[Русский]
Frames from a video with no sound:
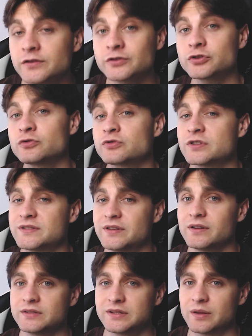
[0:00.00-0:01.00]
что нужно
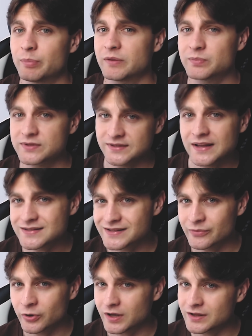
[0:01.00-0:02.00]
сделать, это подписаться
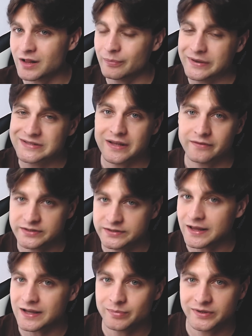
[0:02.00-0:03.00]
на мой канал, поставить лайк под